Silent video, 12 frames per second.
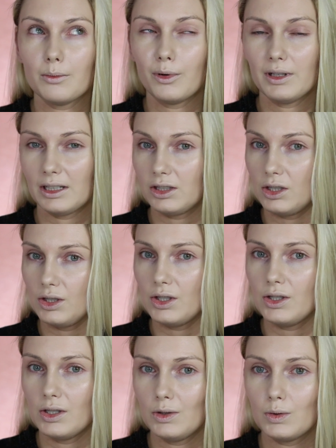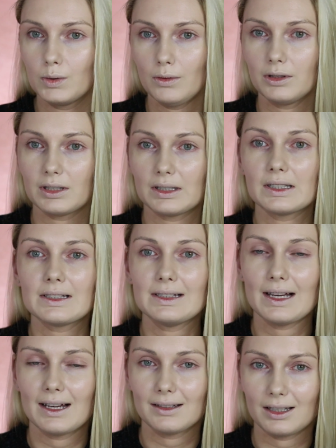ponad 60 zł
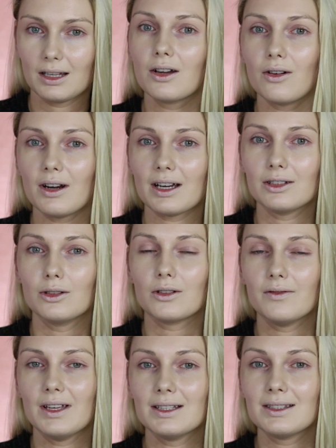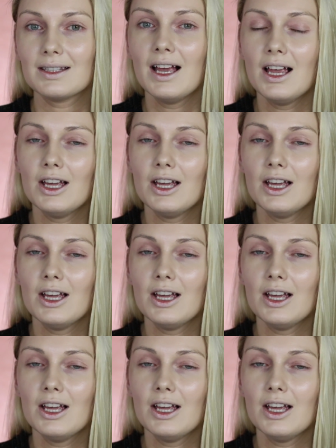za taki korektor, więc